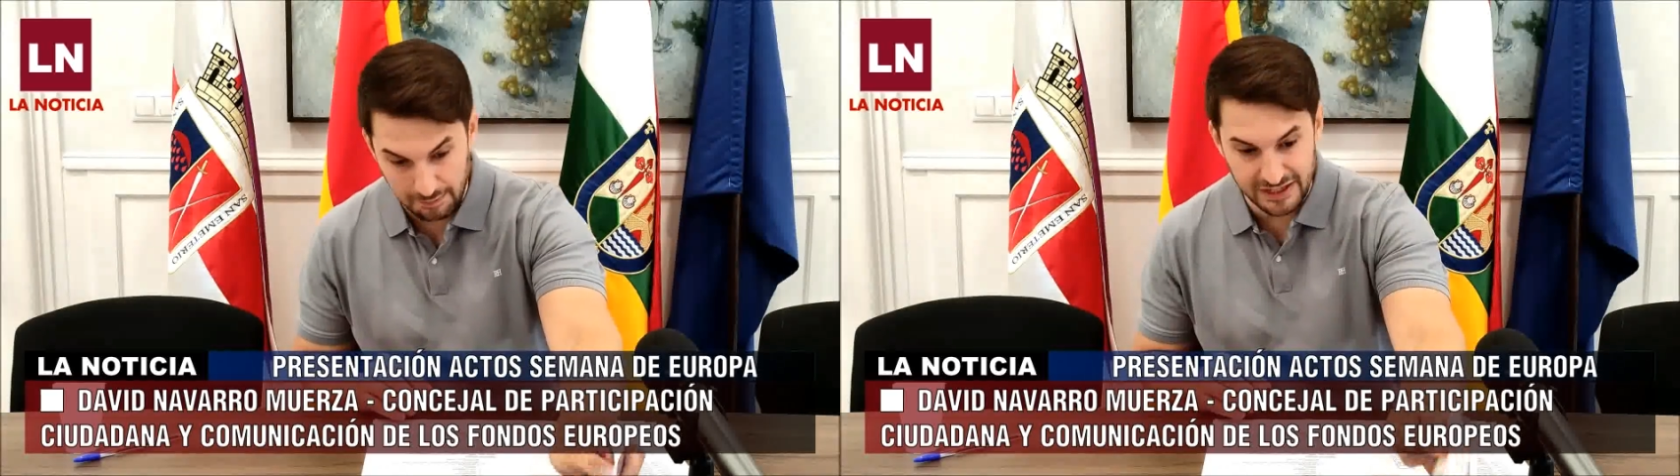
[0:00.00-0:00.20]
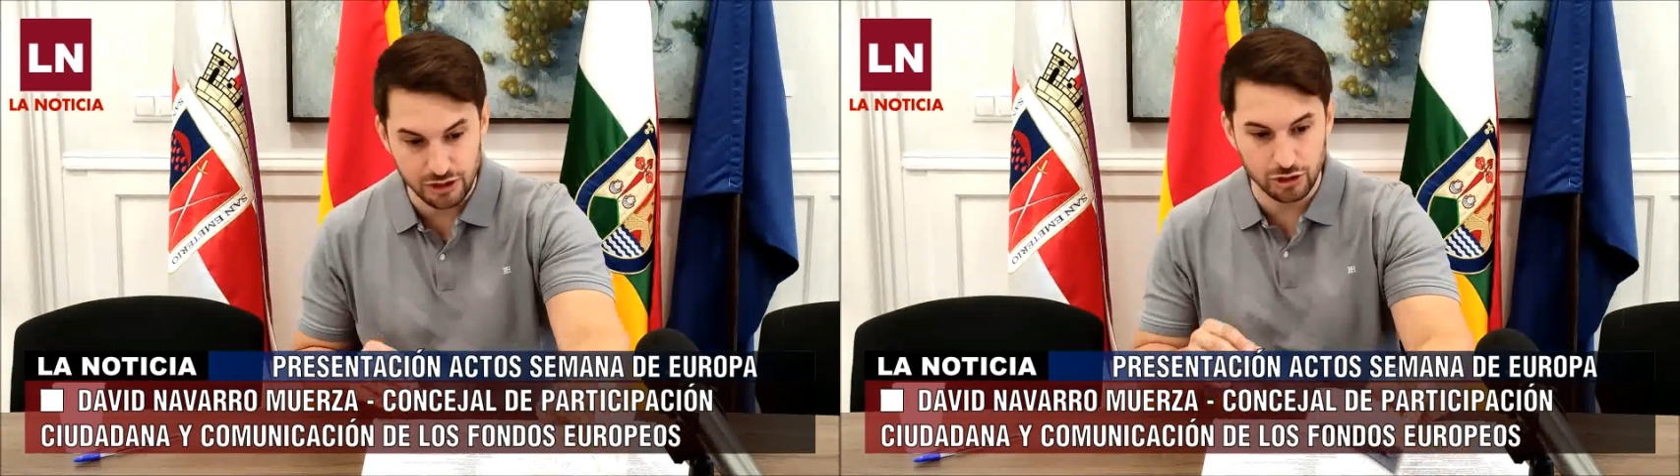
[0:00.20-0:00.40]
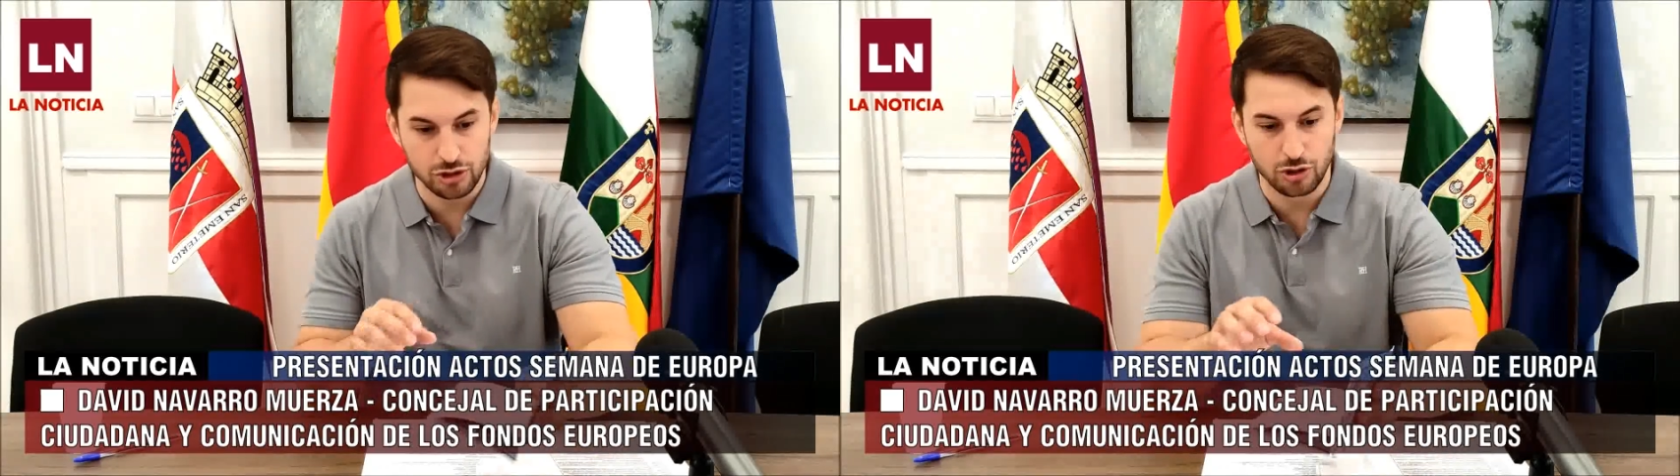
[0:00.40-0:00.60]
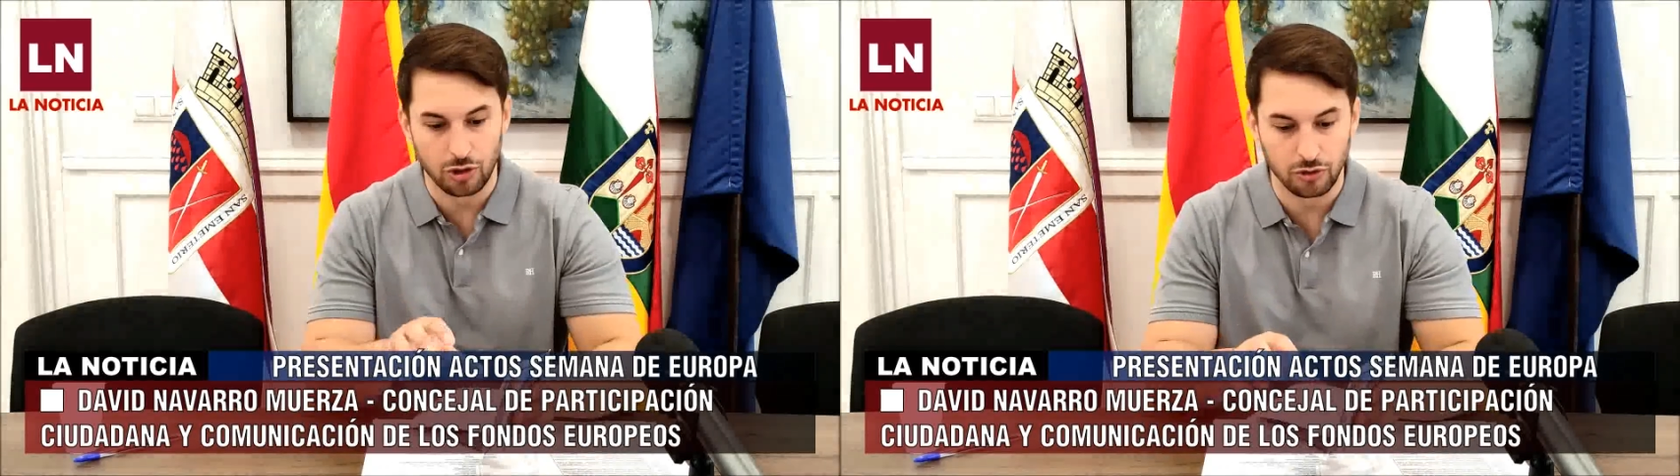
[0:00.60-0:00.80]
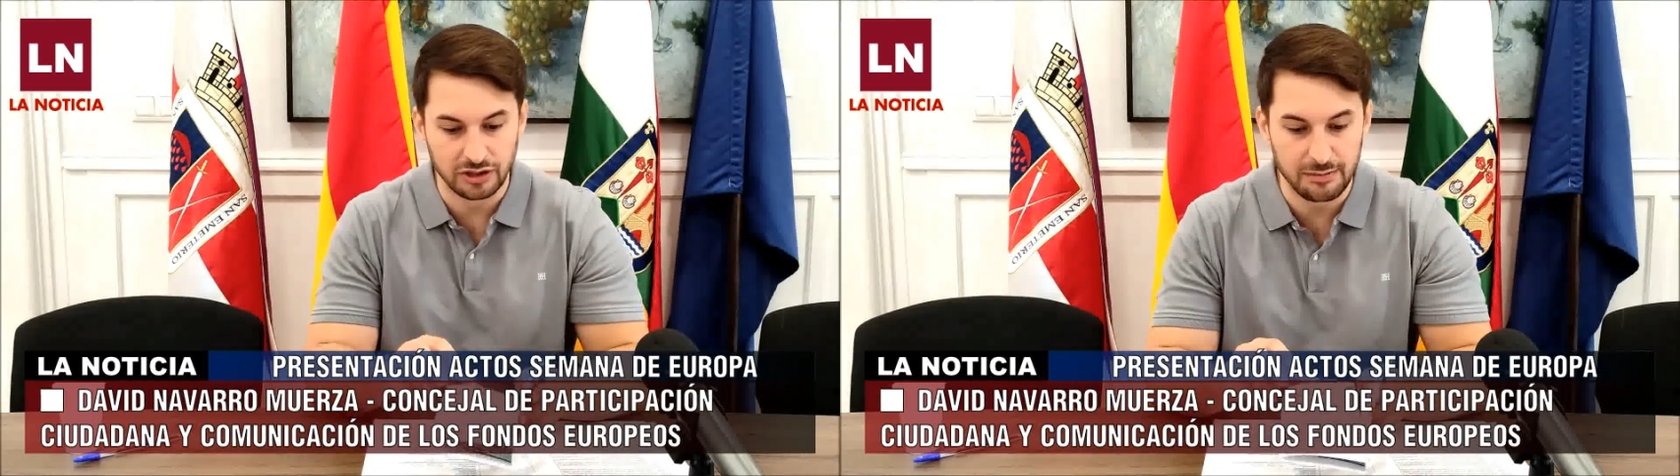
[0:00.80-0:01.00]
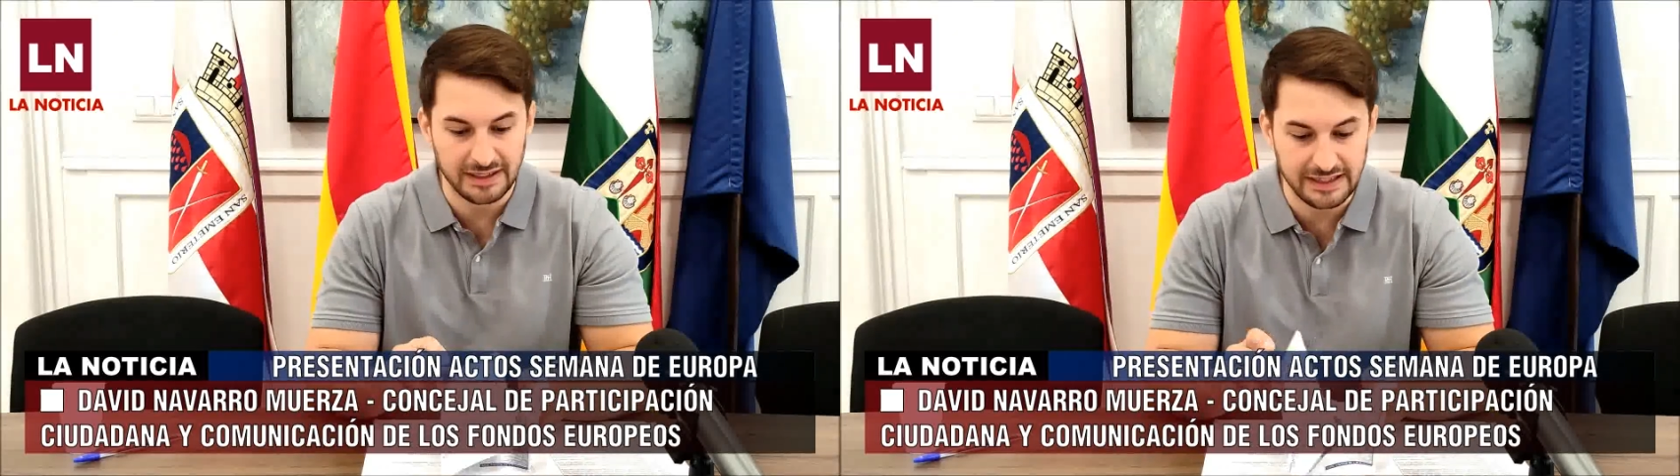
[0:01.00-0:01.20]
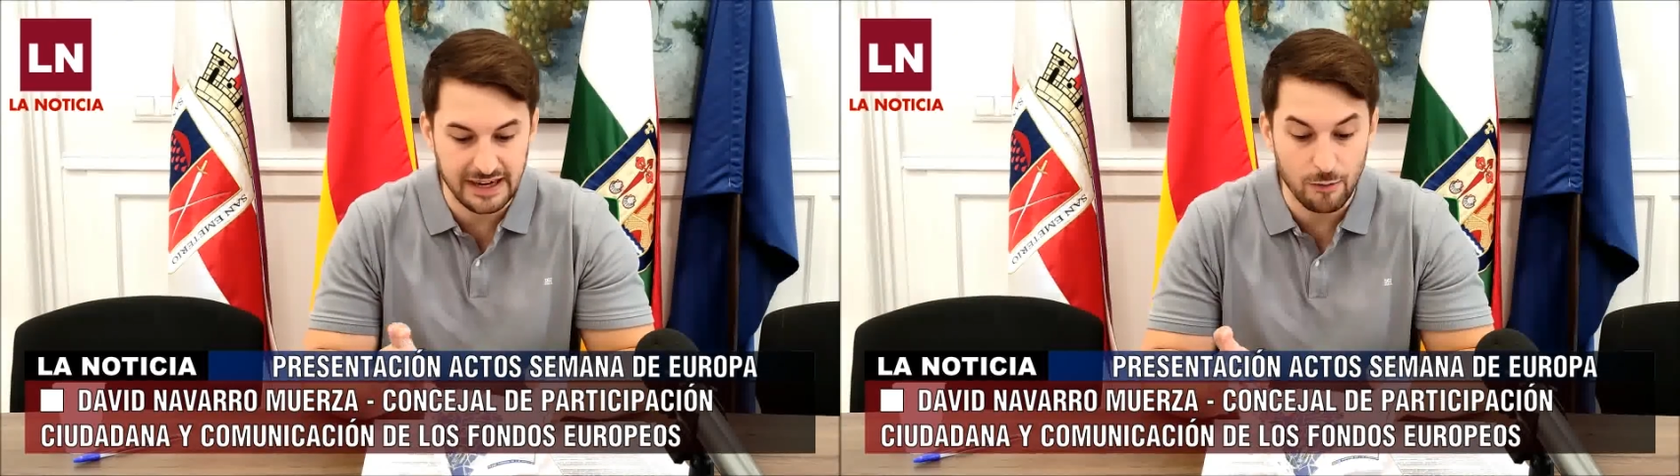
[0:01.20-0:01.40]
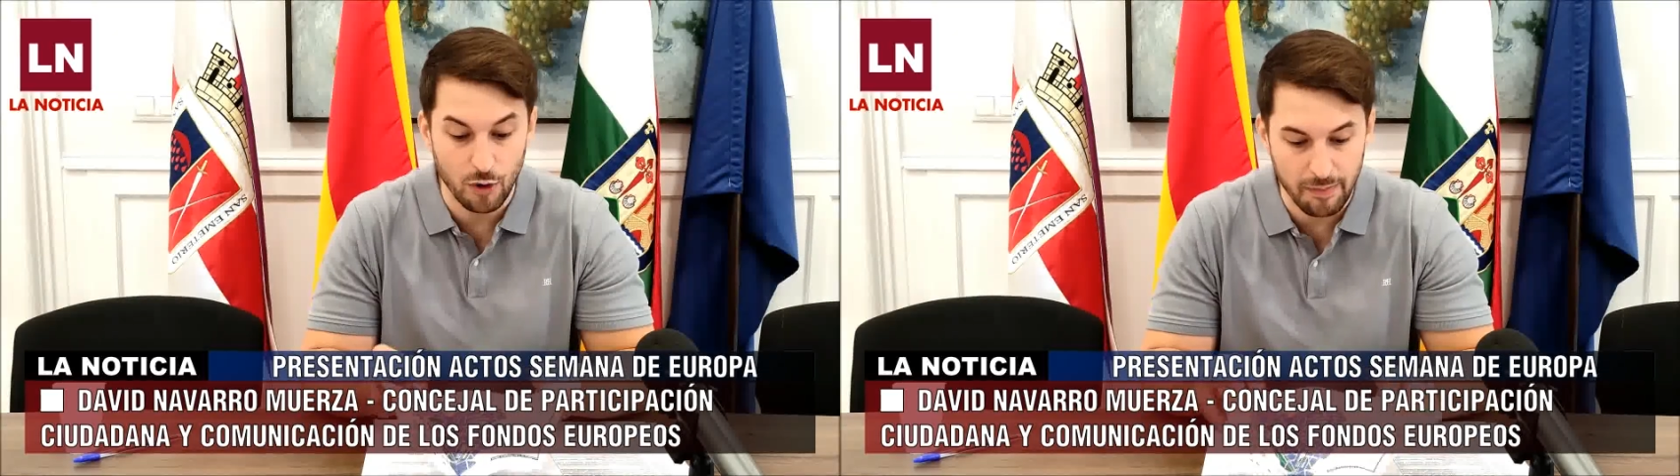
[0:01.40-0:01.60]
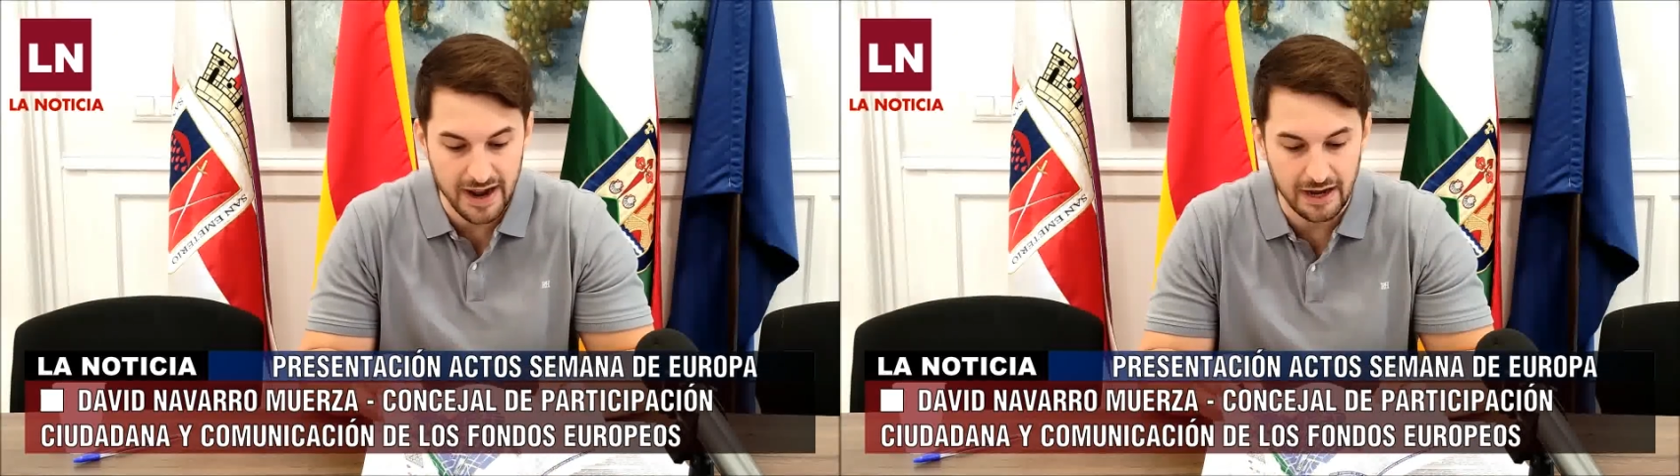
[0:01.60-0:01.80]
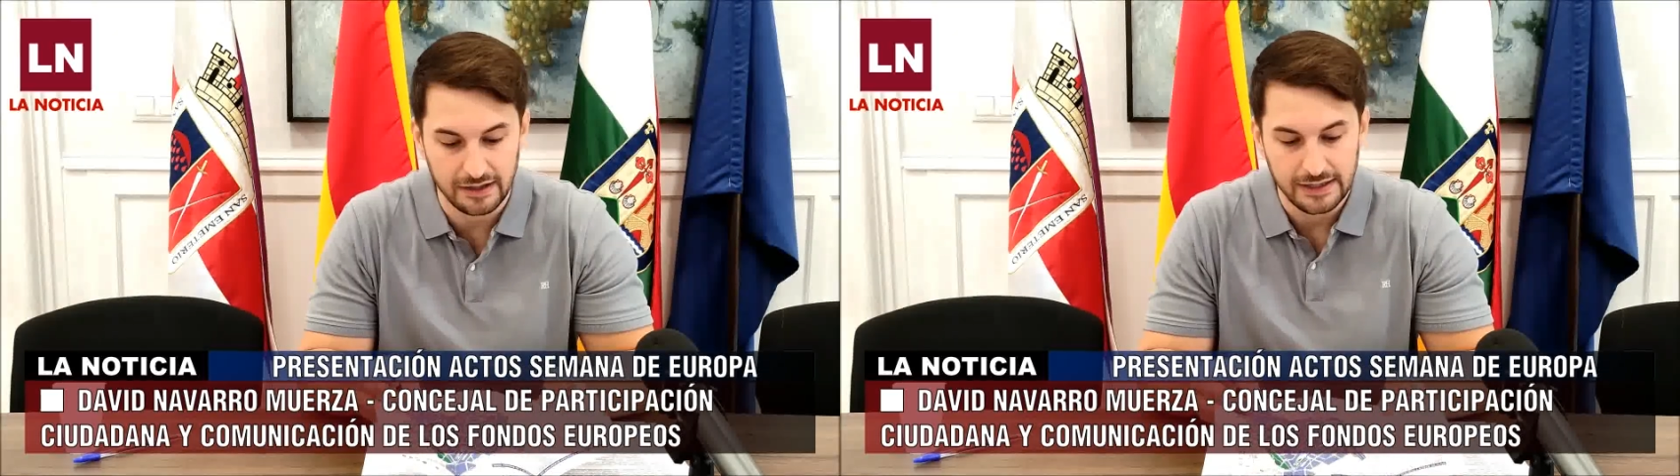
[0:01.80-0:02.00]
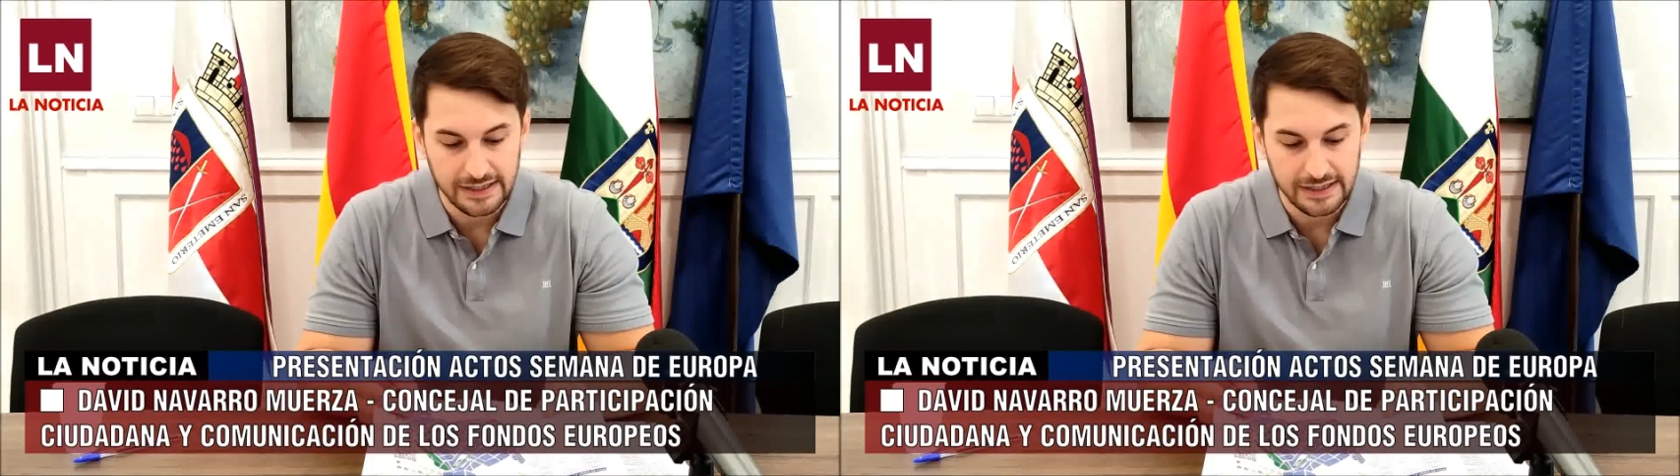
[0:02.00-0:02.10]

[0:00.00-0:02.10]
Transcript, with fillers: pinchos con temática europea